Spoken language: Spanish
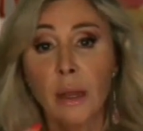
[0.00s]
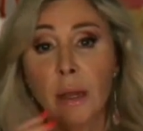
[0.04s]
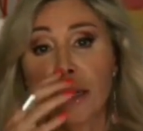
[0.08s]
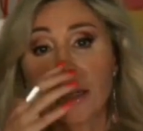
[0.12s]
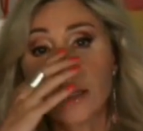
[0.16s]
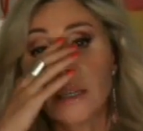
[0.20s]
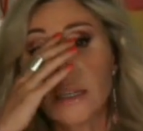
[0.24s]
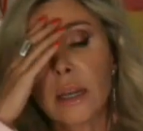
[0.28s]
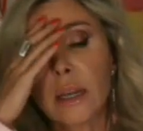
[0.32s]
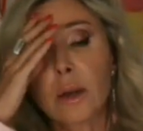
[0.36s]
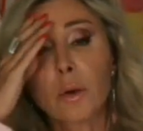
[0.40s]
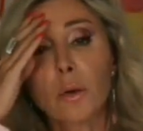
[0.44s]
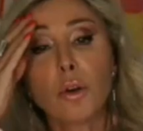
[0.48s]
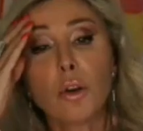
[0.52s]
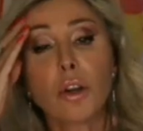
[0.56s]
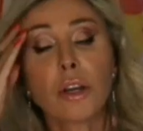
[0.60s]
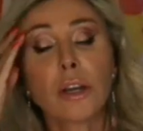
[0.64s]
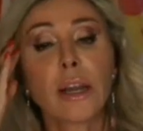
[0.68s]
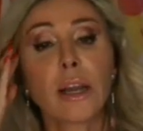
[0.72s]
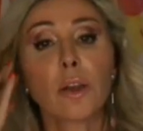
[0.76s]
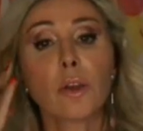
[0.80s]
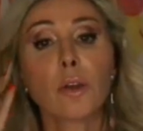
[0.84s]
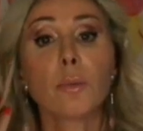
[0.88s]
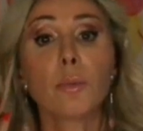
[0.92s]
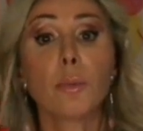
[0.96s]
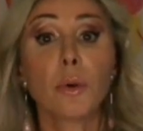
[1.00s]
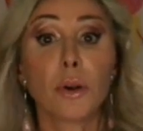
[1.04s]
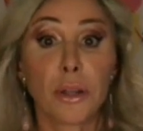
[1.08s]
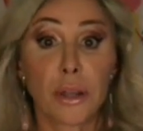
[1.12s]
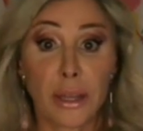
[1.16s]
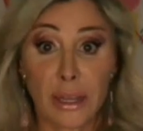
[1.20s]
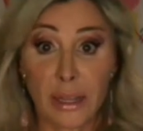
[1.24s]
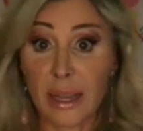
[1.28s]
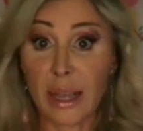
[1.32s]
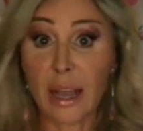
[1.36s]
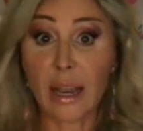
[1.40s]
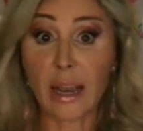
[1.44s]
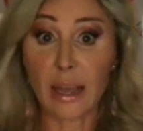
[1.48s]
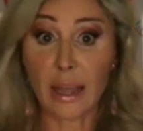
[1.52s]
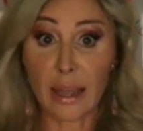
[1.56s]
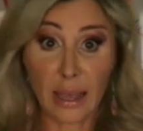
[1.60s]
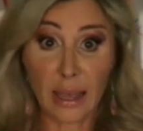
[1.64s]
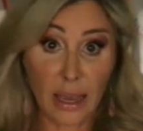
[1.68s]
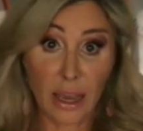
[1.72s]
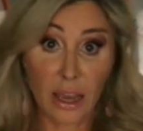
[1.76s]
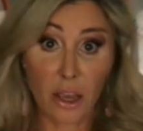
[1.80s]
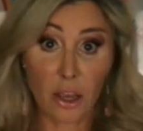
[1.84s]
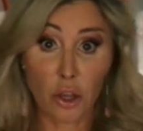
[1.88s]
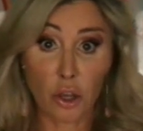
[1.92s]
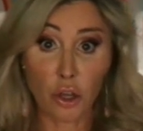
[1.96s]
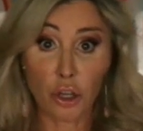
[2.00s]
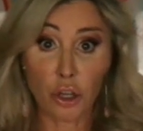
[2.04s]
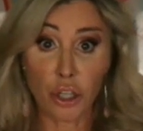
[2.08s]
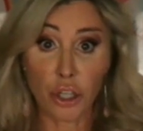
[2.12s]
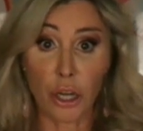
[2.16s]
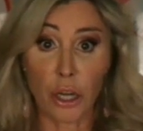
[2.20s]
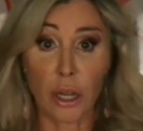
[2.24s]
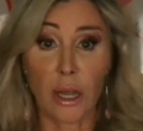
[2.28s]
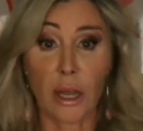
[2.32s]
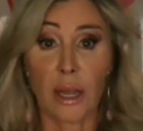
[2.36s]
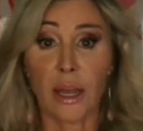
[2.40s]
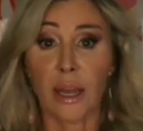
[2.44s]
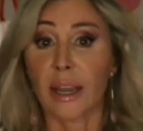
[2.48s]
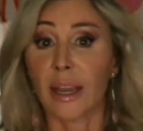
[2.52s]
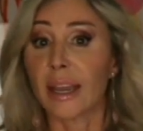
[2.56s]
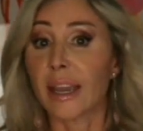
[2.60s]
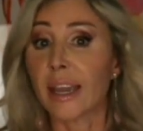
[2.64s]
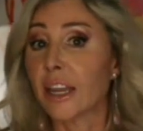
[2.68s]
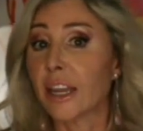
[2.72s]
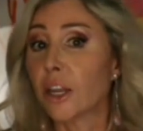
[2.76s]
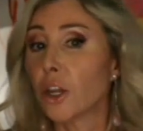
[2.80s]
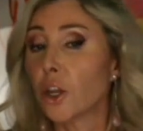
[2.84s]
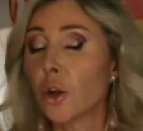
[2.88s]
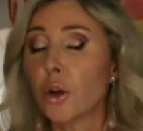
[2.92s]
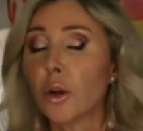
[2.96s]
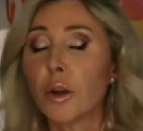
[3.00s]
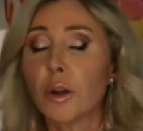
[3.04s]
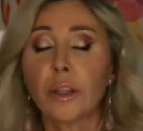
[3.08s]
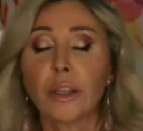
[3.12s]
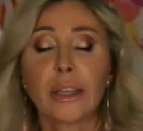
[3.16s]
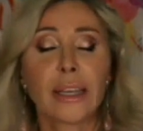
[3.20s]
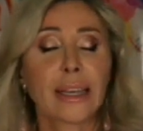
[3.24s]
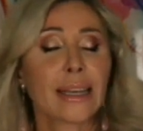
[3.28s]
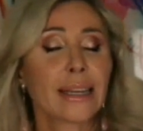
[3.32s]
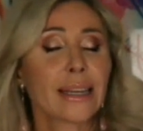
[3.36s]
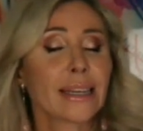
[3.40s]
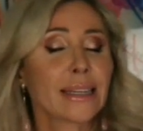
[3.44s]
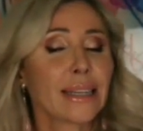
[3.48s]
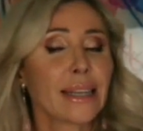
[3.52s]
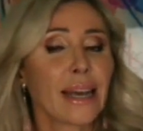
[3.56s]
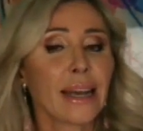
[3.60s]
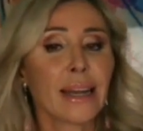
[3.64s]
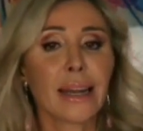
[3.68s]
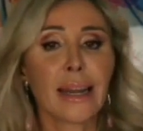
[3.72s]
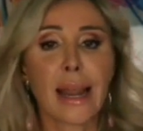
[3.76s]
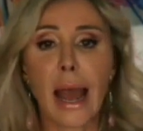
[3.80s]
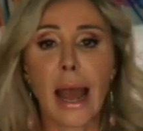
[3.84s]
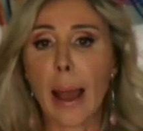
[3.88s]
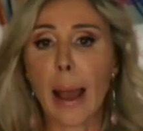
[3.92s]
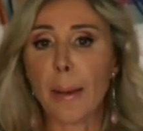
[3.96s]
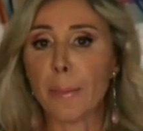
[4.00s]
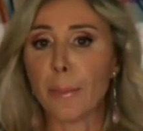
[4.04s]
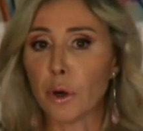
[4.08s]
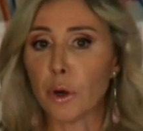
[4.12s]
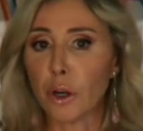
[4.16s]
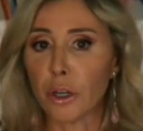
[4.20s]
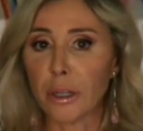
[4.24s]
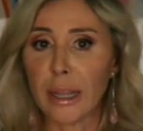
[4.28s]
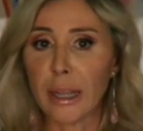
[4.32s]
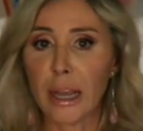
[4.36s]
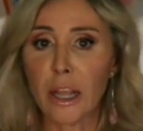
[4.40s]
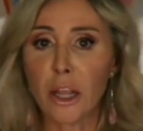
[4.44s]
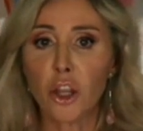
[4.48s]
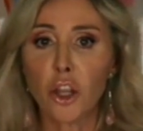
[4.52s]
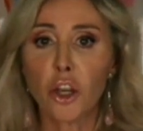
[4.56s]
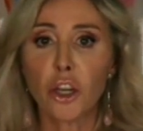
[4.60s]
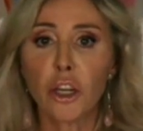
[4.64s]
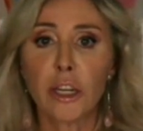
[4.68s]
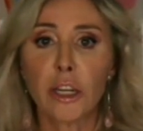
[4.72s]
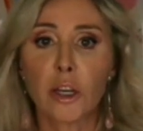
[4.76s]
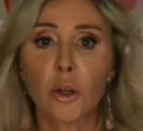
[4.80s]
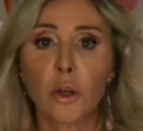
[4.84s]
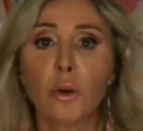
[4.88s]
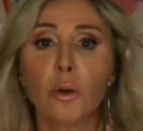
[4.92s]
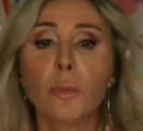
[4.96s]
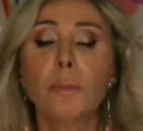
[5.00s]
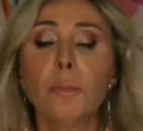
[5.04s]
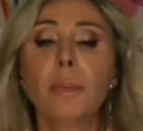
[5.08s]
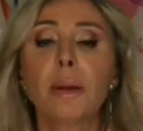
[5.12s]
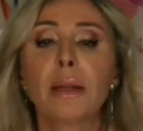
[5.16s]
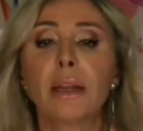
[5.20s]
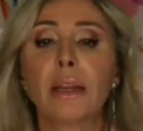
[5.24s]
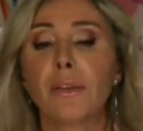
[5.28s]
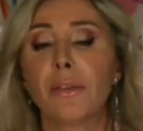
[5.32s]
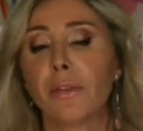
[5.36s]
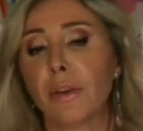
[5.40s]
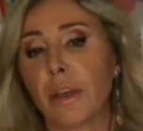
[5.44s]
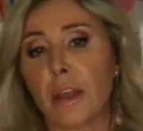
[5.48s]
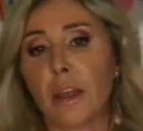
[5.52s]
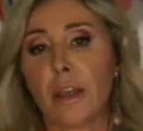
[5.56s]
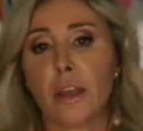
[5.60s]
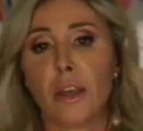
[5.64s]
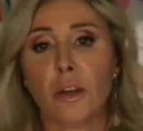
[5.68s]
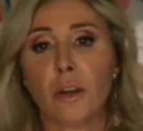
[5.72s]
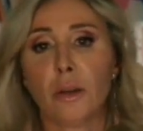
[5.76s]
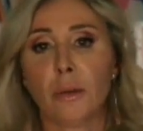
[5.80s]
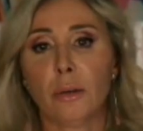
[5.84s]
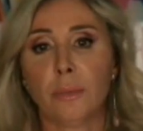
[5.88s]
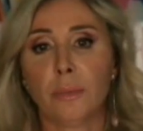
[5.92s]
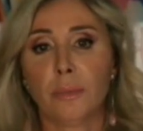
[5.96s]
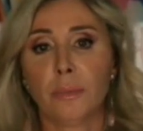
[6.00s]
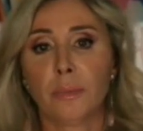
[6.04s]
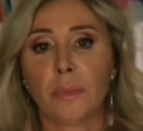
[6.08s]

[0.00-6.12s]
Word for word: seguro que hay un porcentaje de ellos que no te están aportando ningún beneficio,